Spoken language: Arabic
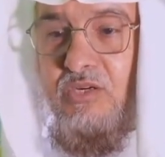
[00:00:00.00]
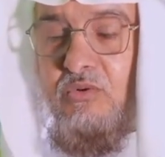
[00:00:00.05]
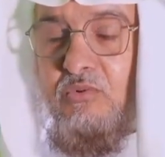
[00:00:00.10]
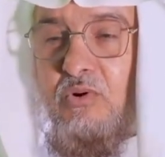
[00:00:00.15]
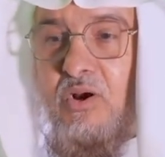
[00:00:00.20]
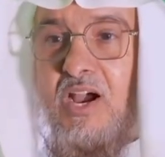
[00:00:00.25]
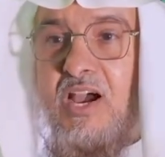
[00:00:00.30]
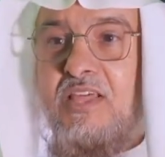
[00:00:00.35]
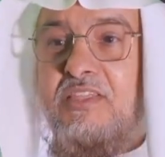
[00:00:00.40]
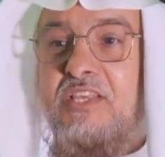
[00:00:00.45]

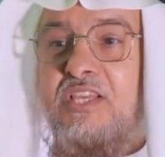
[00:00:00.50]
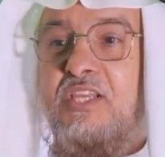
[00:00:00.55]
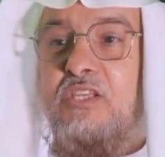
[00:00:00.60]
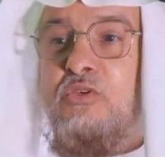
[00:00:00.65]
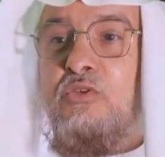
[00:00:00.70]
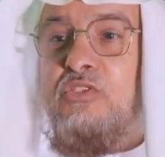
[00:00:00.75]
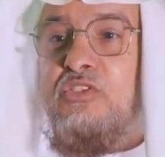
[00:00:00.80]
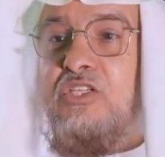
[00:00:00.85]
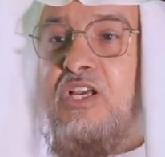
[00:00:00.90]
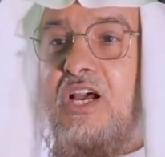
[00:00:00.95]
وهذه
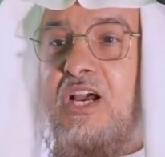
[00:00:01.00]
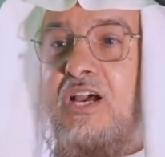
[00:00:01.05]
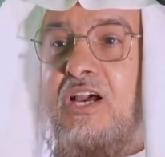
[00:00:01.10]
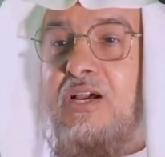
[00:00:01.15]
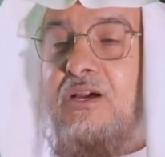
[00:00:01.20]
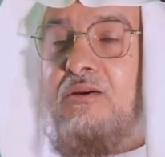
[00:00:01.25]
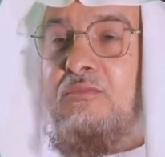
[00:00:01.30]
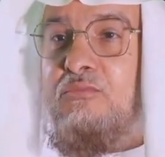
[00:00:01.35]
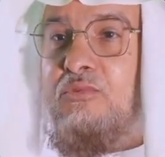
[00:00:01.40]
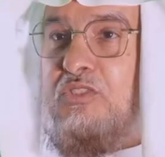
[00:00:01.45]
النسخة
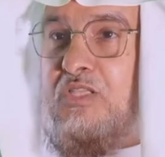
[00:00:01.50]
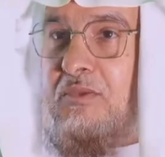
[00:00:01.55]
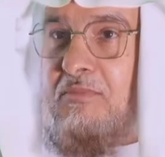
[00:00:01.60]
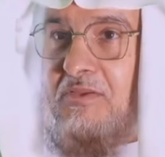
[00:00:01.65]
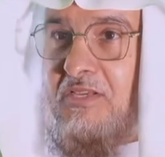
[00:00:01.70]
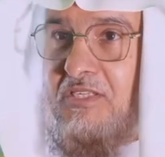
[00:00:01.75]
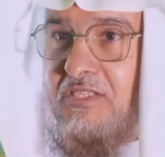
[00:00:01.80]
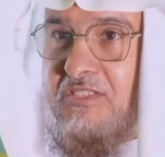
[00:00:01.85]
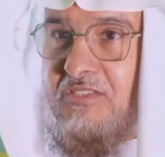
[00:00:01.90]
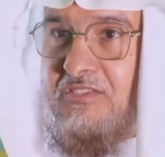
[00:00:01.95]

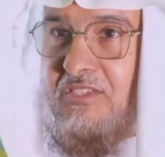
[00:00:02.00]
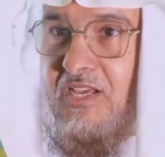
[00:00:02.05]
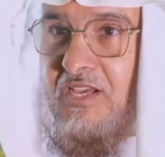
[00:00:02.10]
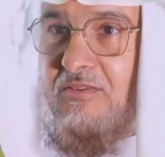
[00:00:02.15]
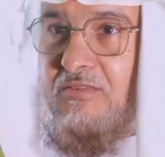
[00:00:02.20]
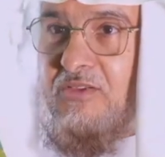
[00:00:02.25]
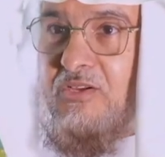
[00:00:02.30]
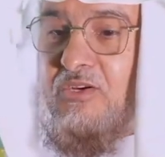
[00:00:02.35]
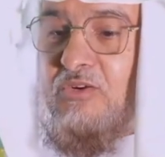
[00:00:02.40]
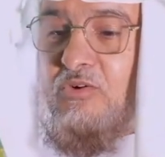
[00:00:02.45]
متميزة
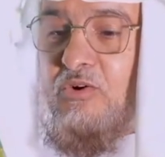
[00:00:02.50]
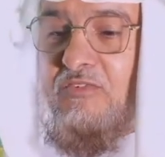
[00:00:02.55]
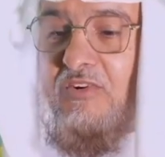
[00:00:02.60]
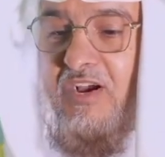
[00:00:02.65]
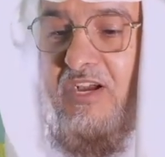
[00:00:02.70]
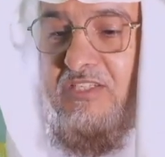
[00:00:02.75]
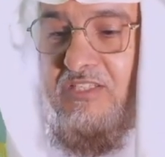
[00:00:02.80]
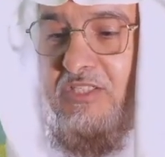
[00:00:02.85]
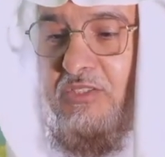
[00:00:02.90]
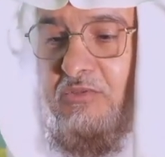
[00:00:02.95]

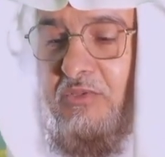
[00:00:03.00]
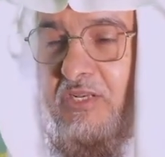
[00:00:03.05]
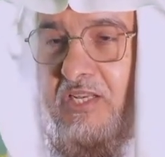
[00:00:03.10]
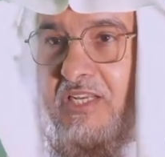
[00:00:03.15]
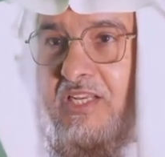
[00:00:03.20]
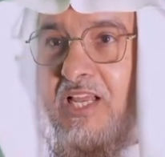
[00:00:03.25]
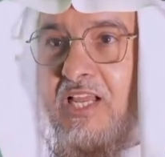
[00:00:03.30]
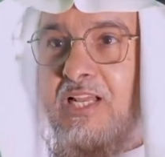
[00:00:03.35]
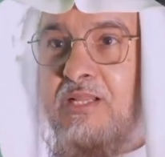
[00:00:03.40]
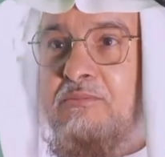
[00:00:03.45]
وفازت
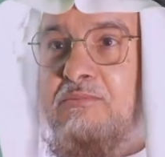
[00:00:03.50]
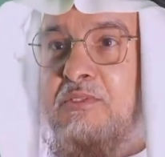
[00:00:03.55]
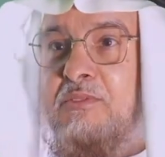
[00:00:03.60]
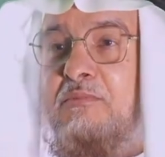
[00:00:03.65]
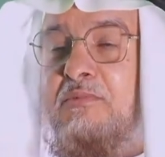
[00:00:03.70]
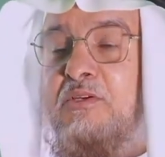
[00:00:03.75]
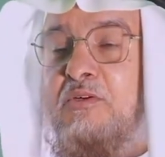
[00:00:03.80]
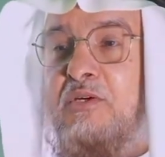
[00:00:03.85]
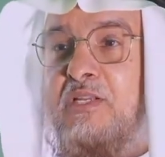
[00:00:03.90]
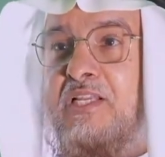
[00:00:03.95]
ولله
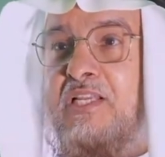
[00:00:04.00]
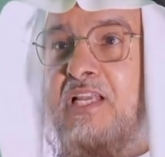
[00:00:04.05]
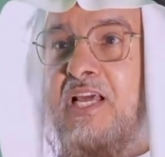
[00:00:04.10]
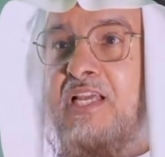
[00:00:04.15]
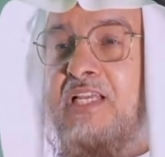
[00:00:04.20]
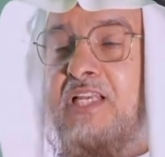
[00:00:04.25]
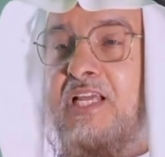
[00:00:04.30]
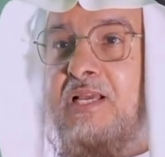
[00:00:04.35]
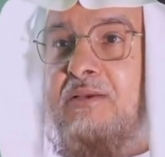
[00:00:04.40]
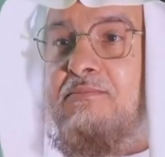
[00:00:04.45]
الحمد ولله
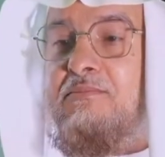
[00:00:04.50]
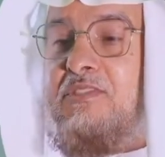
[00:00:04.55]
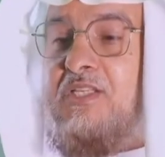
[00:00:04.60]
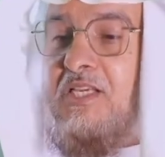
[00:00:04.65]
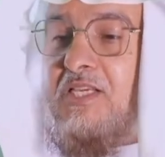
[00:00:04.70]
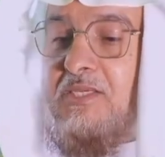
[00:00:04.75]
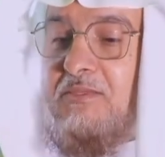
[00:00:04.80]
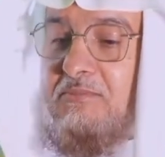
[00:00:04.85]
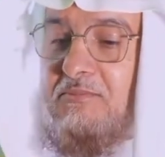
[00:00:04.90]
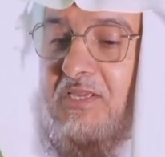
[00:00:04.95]
الحمد
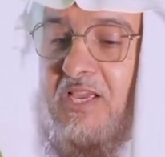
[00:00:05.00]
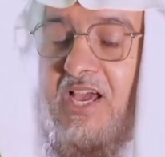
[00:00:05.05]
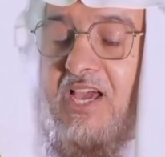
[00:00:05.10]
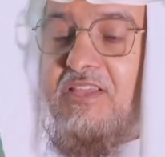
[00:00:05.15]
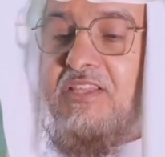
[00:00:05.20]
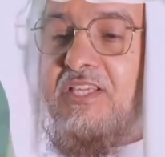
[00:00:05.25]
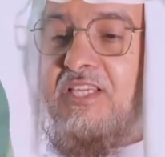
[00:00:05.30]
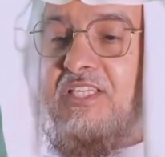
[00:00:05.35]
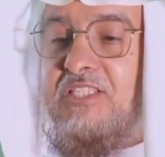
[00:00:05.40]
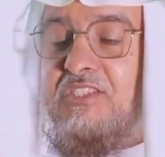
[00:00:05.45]

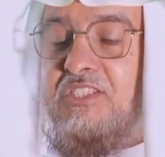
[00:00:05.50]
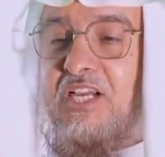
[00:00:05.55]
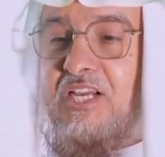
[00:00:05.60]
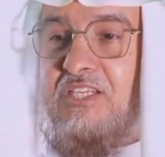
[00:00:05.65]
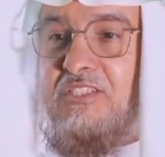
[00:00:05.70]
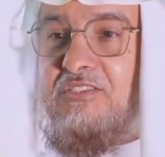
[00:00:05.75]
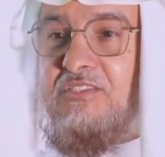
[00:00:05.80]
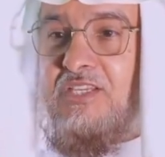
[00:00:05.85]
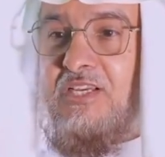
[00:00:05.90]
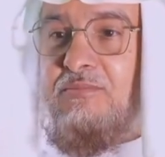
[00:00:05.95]
بهذه
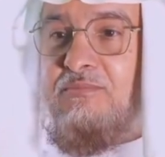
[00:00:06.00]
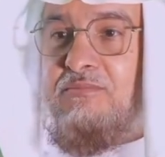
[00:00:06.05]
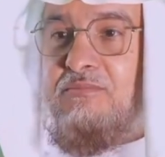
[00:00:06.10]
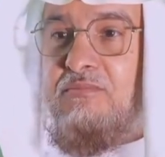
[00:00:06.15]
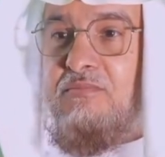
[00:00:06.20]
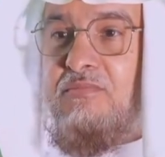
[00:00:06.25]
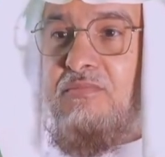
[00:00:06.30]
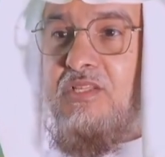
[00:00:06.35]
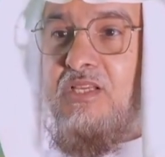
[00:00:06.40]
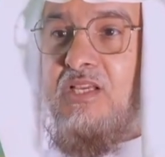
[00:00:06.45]
الجائزه.
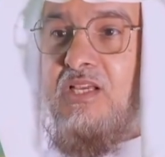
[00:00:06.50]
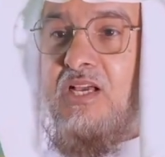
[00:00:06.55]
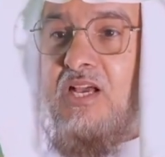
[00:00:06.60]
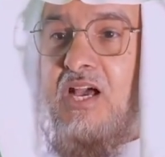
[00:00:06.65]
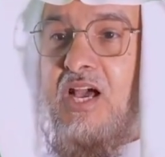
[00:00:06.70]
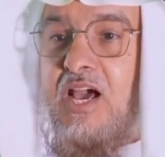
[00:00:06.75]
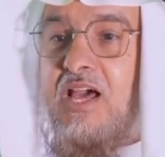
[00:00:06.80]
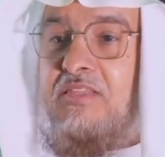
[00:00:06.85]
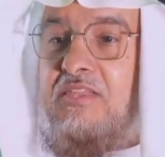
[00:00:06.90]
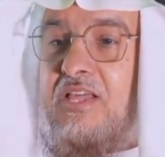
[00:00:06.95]

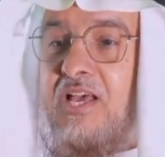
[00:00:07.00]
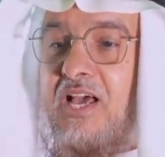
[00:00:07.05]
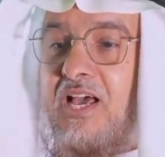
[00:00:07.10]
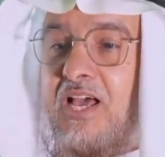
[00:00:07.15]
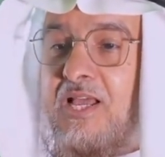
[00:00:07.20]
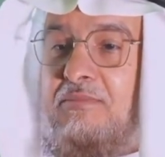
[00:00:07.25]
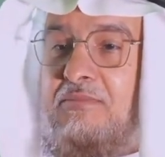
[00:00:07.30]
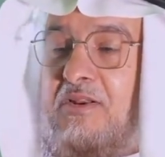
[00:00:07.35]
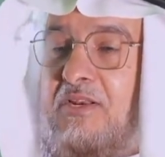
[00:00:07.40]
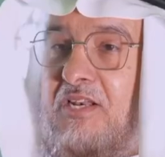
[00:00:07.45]
هذا
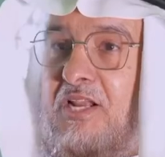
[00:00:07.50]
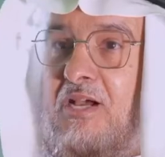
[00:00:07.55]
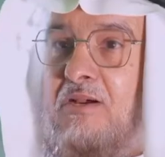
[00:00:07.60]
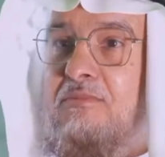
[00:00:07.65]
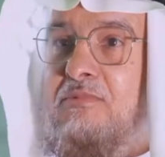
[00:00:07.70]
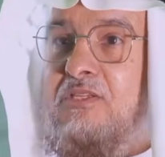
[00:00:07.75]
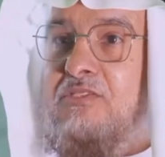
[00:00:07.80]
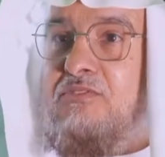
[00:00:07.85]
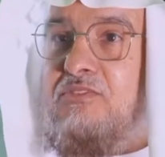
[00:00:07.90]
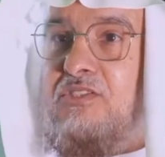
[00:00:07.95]

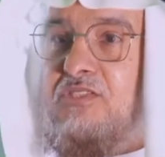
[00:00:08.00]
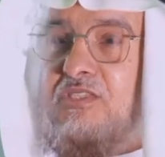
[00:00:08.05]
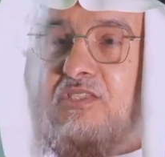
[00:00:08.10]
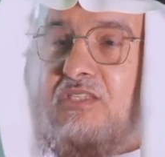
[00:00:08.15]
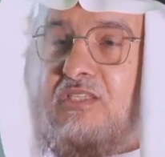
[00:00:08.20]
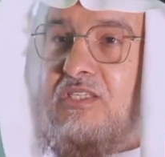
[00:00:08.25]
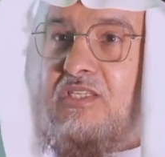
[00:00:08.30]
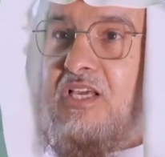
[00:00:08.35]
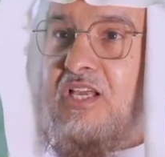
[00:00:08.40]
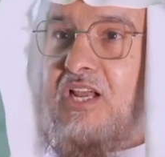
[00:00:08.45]
البرنامج
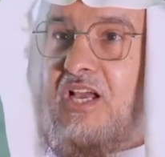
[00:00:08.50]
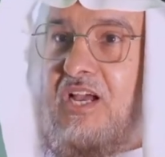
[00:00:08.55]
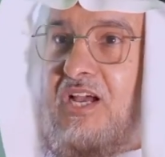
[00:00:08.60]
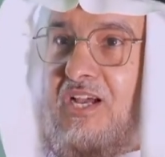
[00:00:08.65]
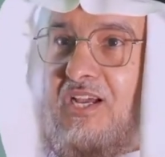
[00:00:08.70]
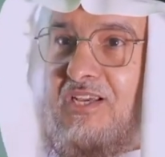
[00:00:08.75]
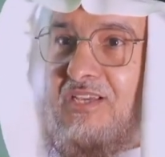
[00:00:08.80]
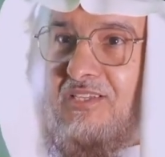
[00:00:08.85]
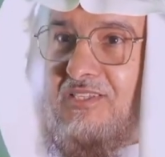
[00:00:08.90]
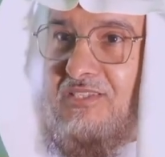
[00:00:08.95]

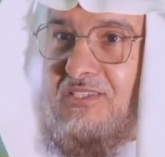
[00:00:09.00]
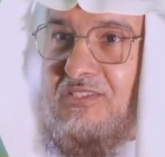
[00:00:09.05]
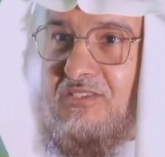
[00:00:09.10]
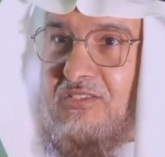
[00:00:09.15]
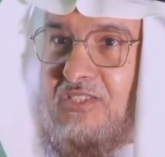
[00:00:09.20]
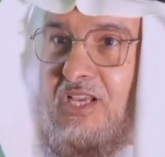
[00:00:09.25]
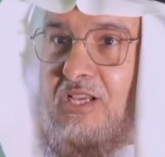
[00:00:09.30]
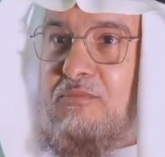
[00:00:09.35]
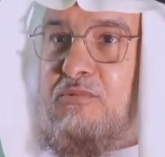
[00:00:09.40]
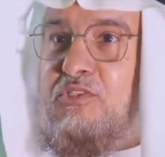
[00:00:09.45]
يرعاه
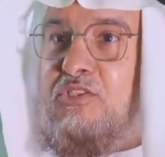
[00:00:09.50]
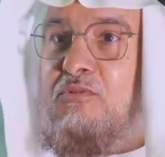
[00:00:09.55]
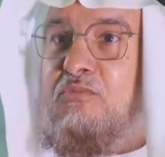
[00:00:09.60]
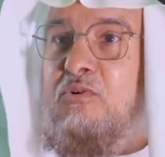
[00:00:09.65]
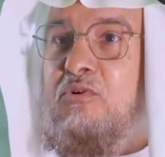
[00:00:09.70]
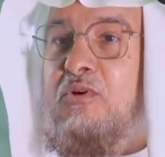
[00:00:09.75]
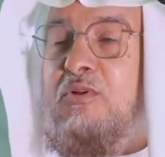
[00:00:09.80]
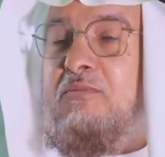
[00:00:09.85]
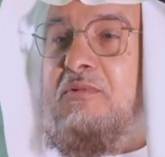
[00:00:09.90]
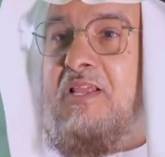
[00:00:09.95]
صاحب
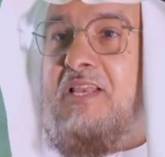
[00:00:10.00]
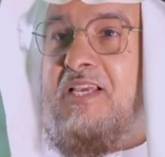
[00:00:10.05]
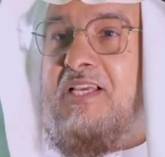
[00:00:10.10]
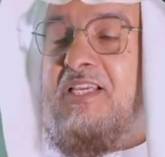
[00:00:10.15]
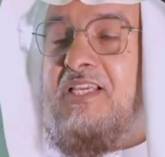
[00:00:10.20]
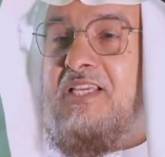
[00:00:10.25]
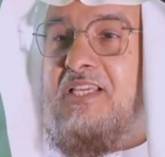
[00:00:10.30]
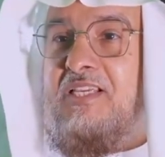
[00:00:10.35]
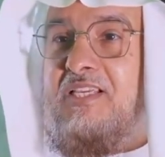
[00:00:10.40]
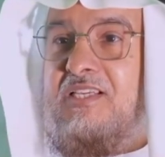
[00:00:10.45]
السمو
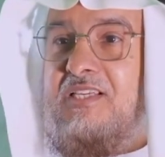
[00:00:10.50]
الملكي